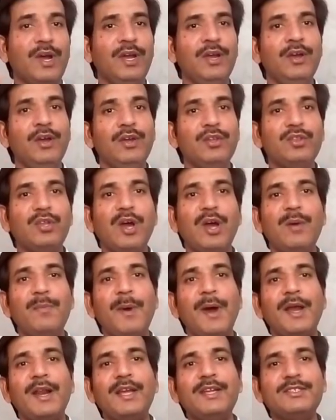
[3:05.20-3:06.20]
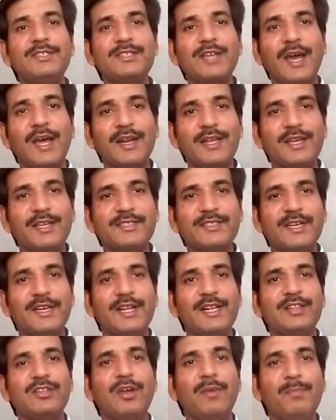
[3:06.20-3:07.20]
हुआ तो हमारे स्टार के
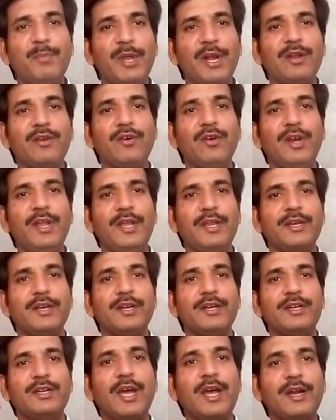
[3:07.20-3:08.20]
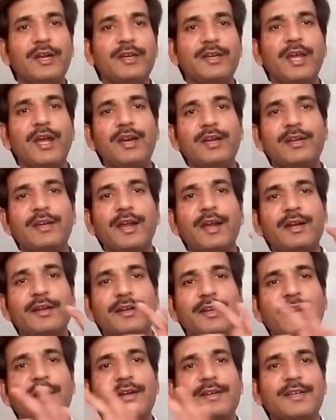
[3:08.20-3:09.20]
चैनल तो बिल्कुल ही ठक ठक
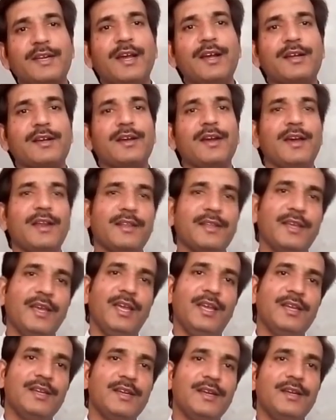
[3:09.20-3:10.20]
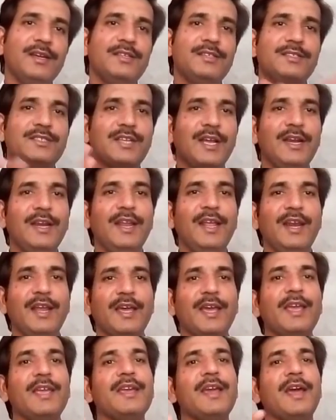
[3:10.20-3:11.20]
ठक ठक ठक करके चलने
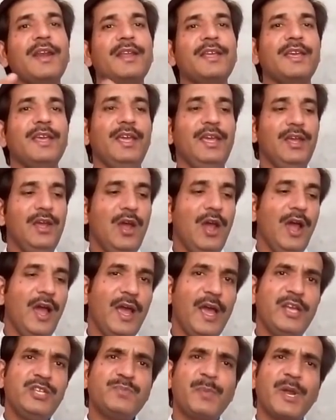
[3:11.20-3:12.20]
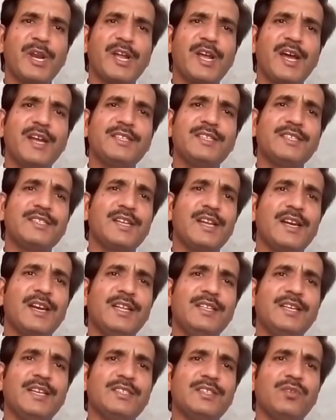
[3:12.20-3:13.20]
लगे यानी कि इस प्रकार से चल
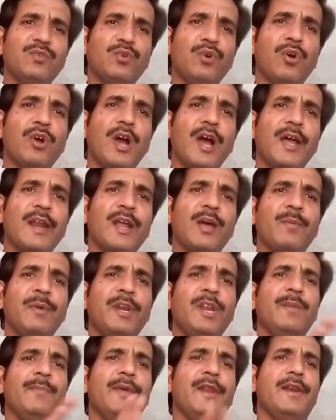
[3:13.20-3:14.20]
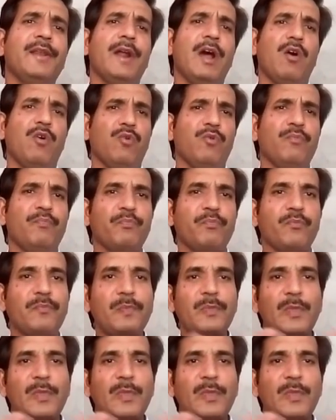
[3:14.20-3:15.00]
रहे जैसे उनको खाना भी नहीं मिल रहा हो